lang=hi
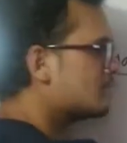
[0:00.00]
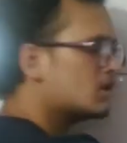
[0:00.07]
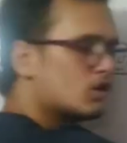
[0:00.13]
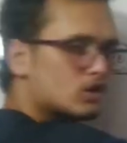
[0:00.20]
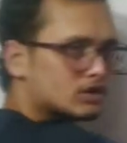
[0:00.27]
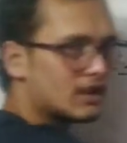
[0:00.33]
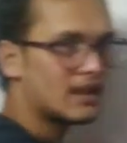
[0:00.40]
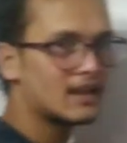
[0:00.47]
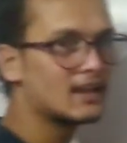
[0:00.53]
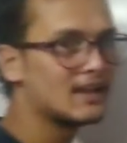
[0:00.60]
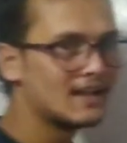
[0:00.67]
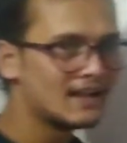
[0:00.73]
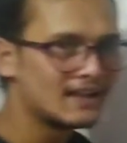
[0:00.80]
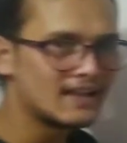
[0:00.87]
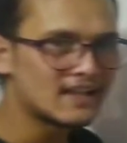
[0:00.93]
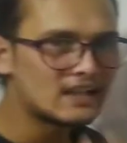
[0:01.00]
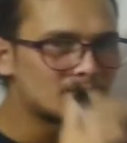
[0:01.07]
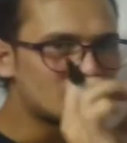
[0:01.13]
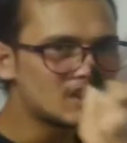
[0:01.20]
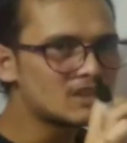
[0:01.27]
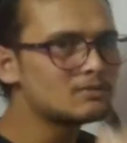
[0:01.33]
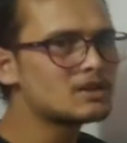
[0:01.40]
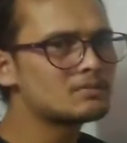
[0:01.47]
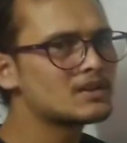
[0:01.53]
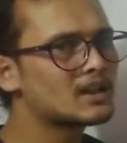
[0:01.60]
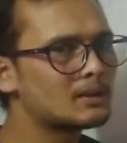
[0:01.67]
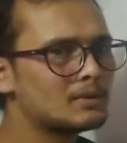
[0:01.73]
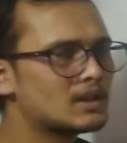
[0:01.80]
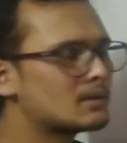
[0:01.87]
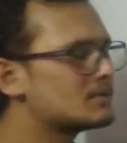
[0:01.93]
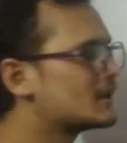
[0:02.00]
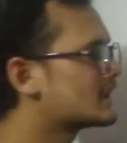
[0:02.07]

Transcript: भी होता है लेकिन बीच बीच में कभी कभी